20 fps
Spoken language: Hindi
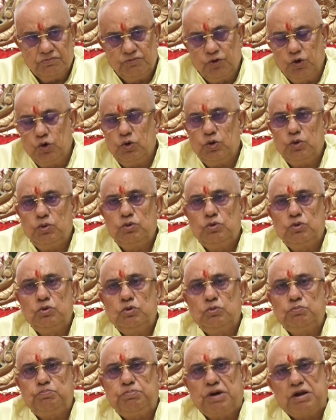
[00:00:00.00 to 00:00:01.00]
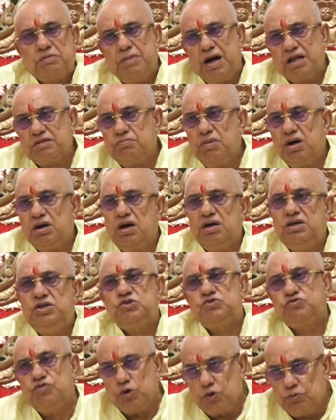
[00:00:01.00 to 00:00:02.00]
वो परमात्मा का ही
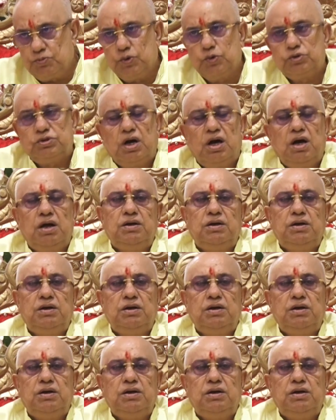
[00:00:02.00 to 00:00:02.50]
स्वरूप होता